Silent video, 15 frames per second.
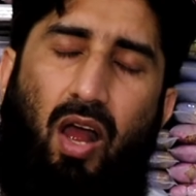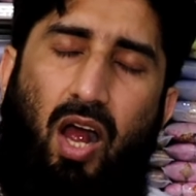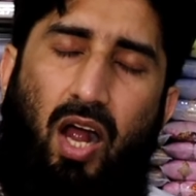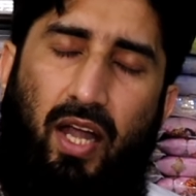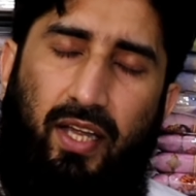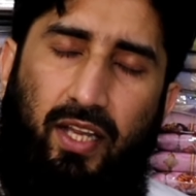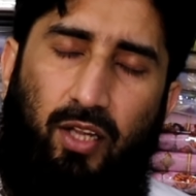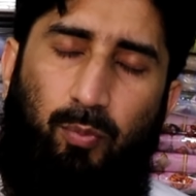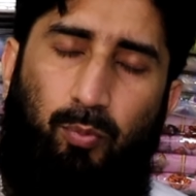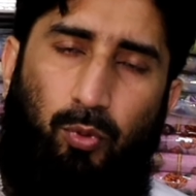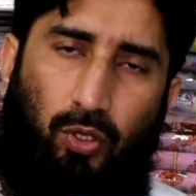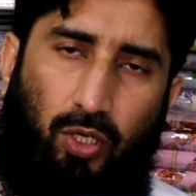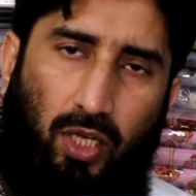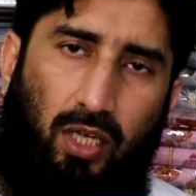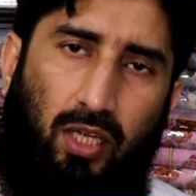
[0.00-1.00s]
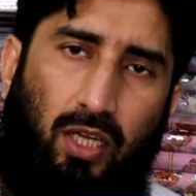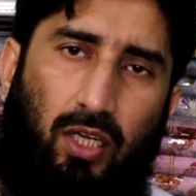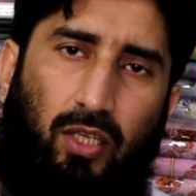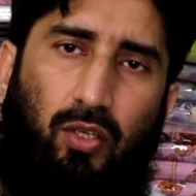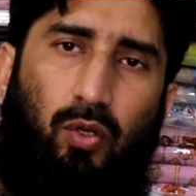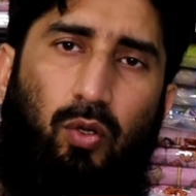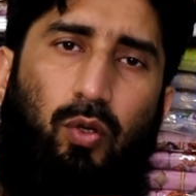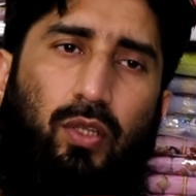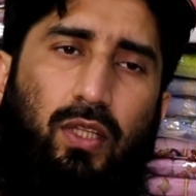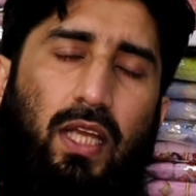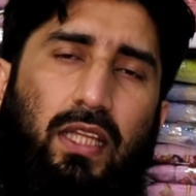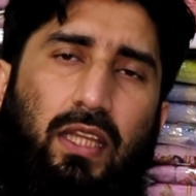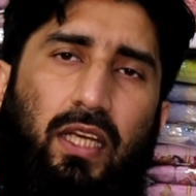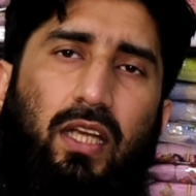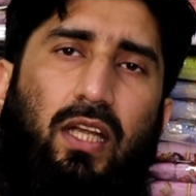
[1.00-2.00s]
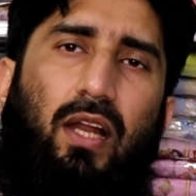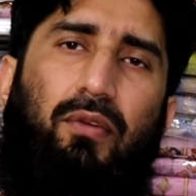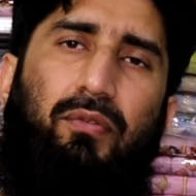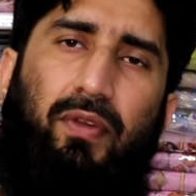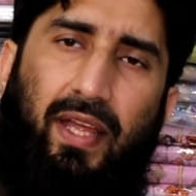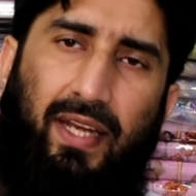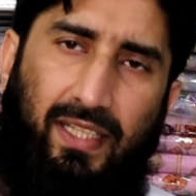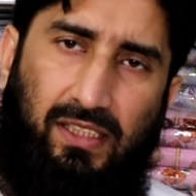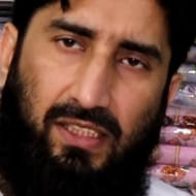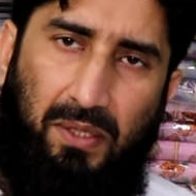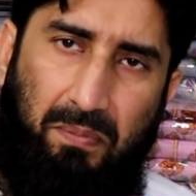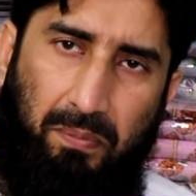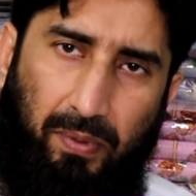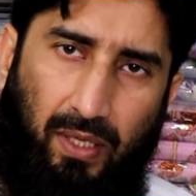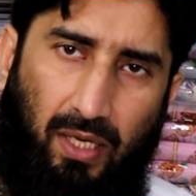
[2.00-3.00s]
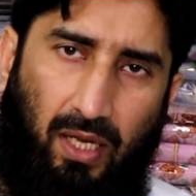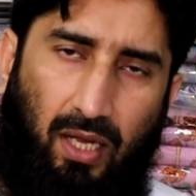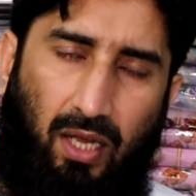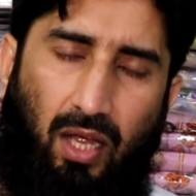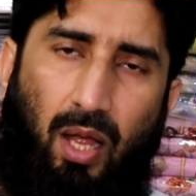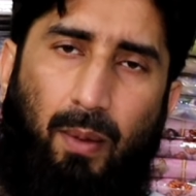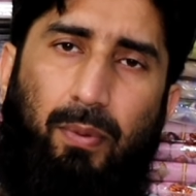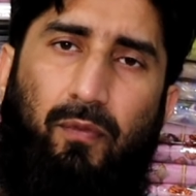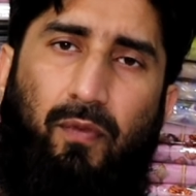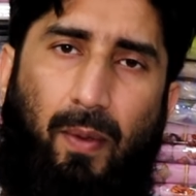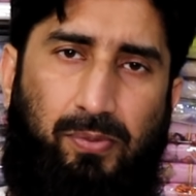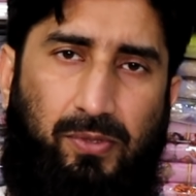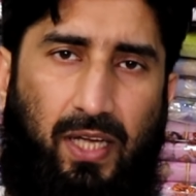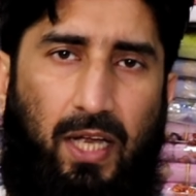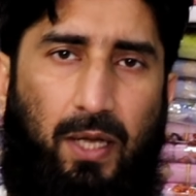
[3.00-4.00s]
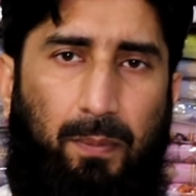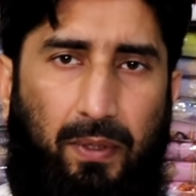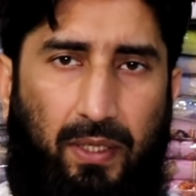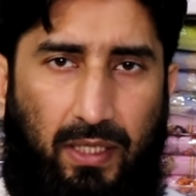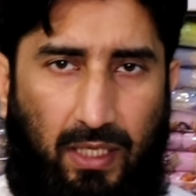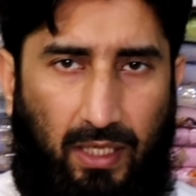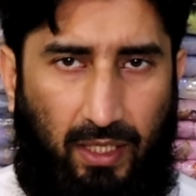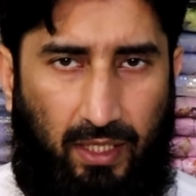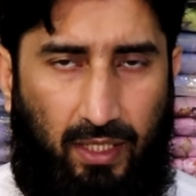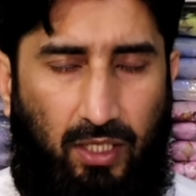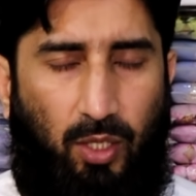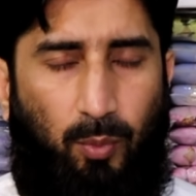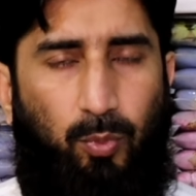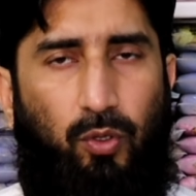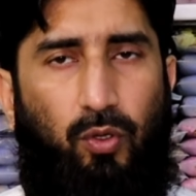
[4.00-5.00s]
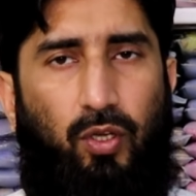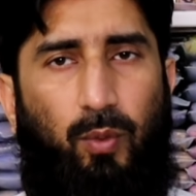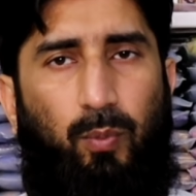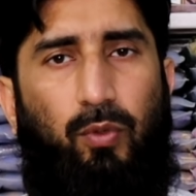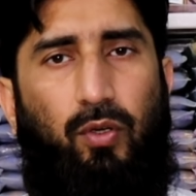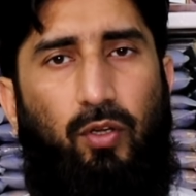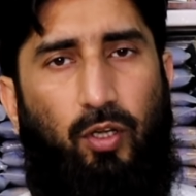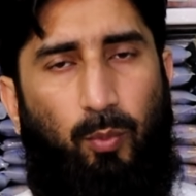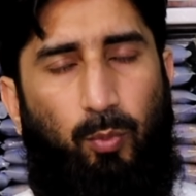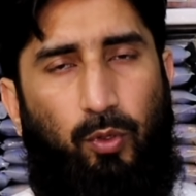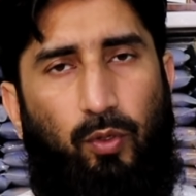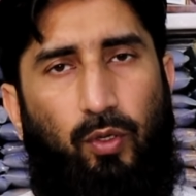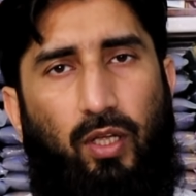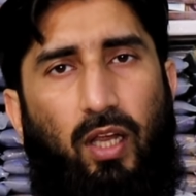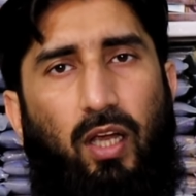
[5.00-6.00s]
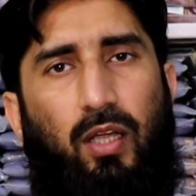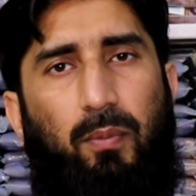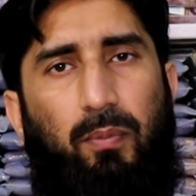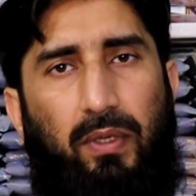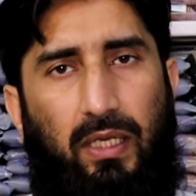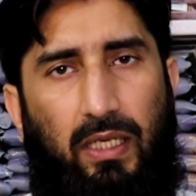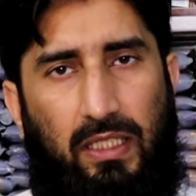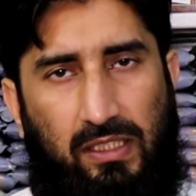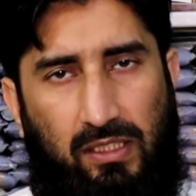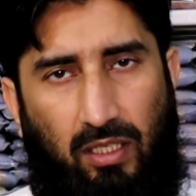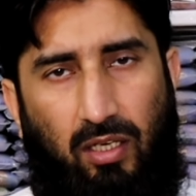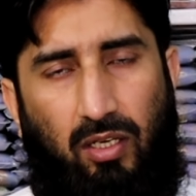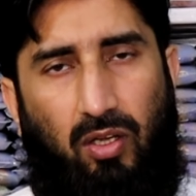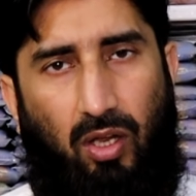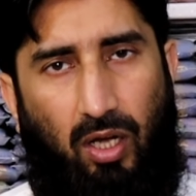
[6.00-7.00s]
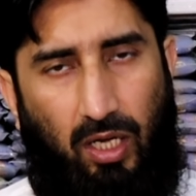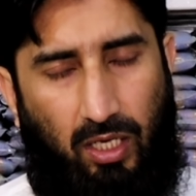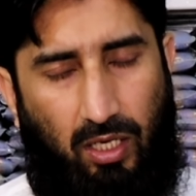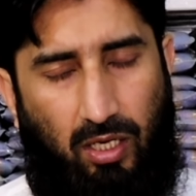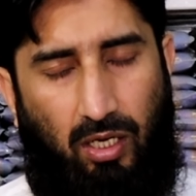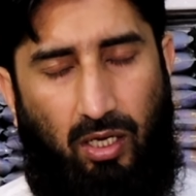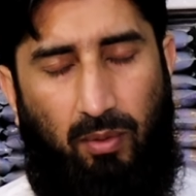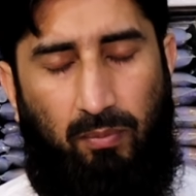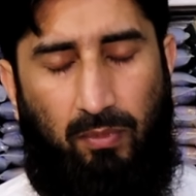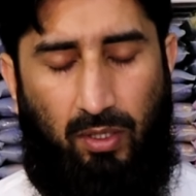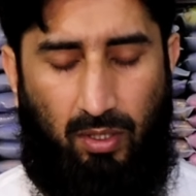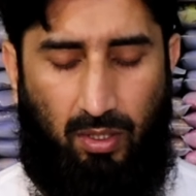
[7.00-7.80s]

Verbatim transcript: आर्डर बुकिंग का जो होता तरीका वेरी सिंपल है आप वेबसाइट पे जाएं www.binnisa.com